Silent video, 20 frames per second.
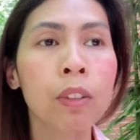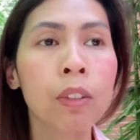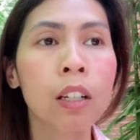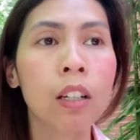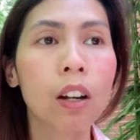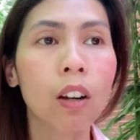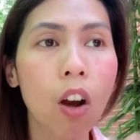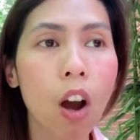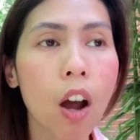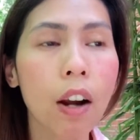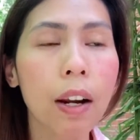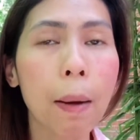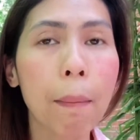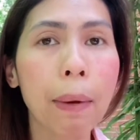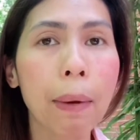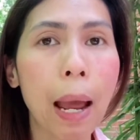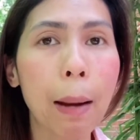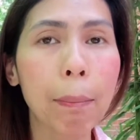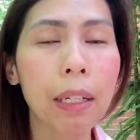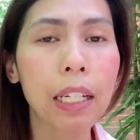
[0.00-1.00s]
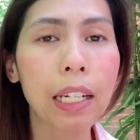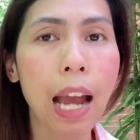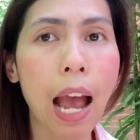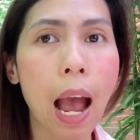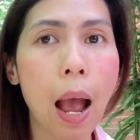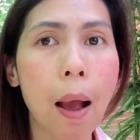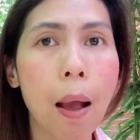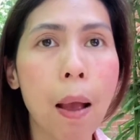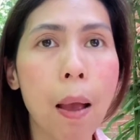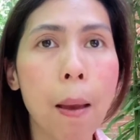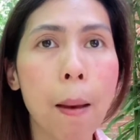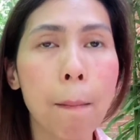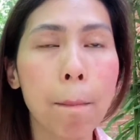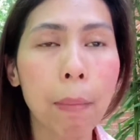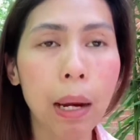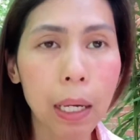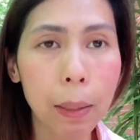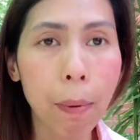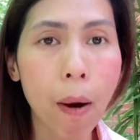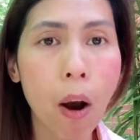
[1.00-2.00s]
แล้วก็ทำงานเป็นกะ
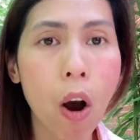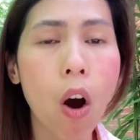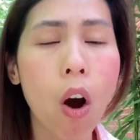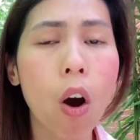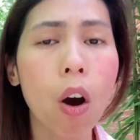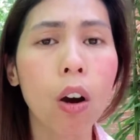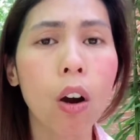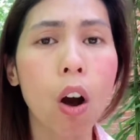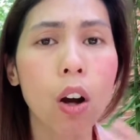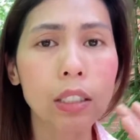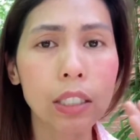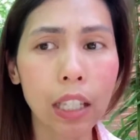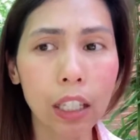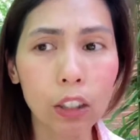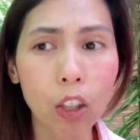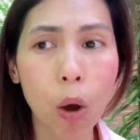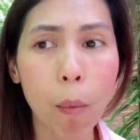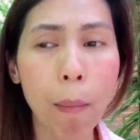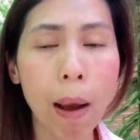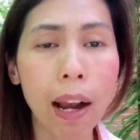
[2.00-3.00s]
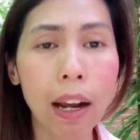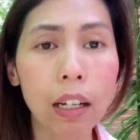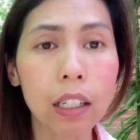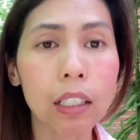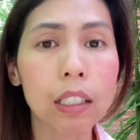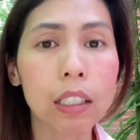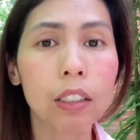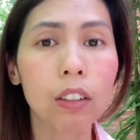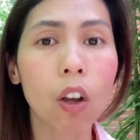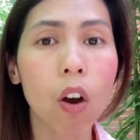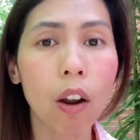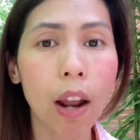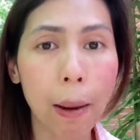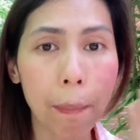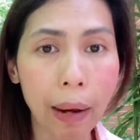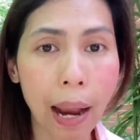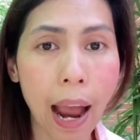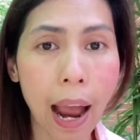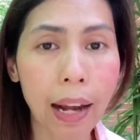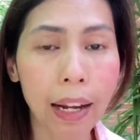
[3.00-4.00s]
ไม่พอข้อเสียต่อมาก็คือต้อง
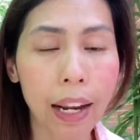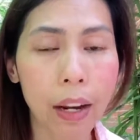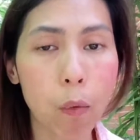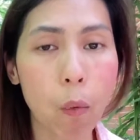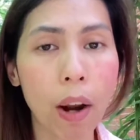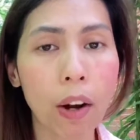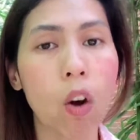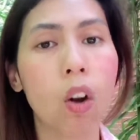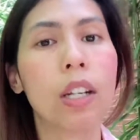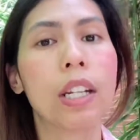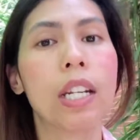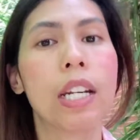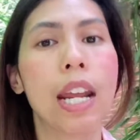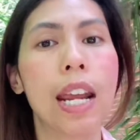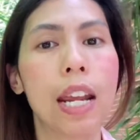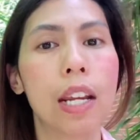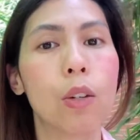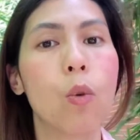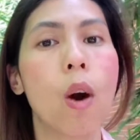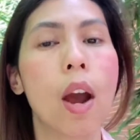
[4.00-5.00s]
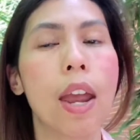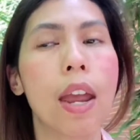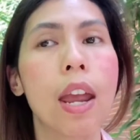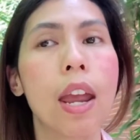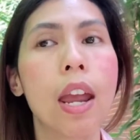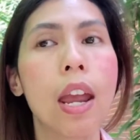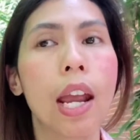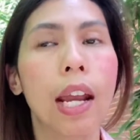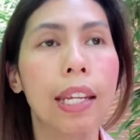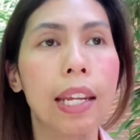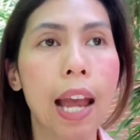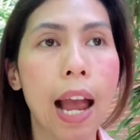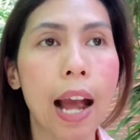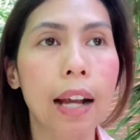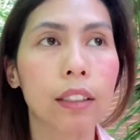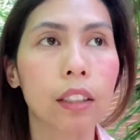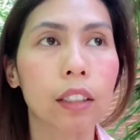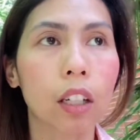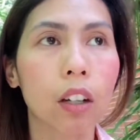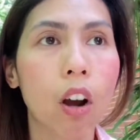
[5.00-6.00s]
ทำงานในวันฮอลิเดย์ด้วยอย่า
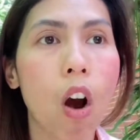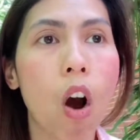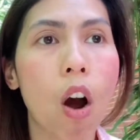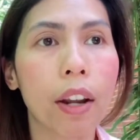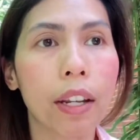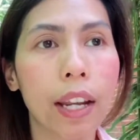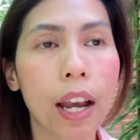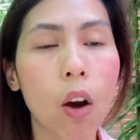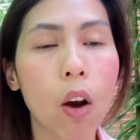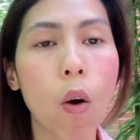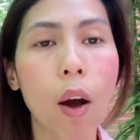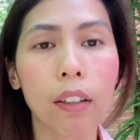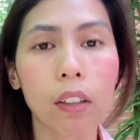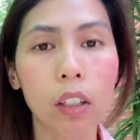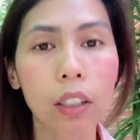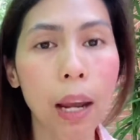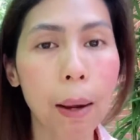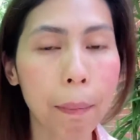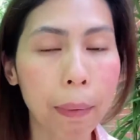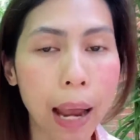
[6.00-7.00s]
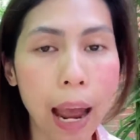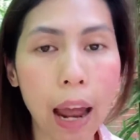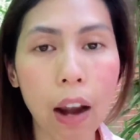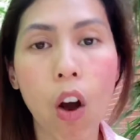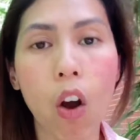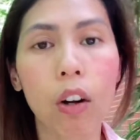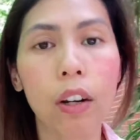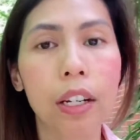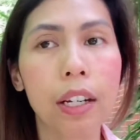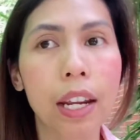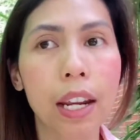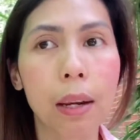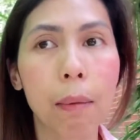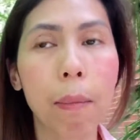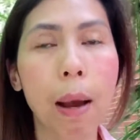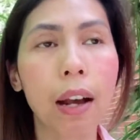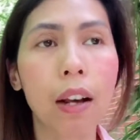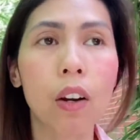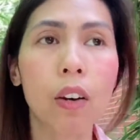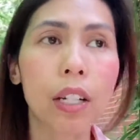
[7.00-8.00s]
งแต่ก่อนเนี้ยขวัญก็ทำงานฮอลิเดย์
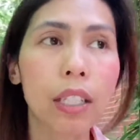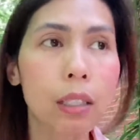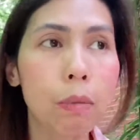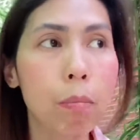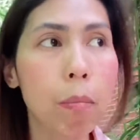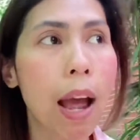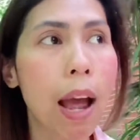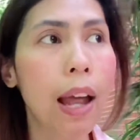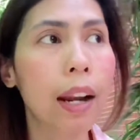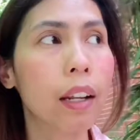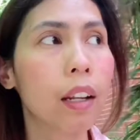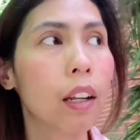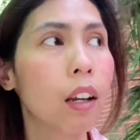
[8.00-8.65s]
มั่งคริสต์มาส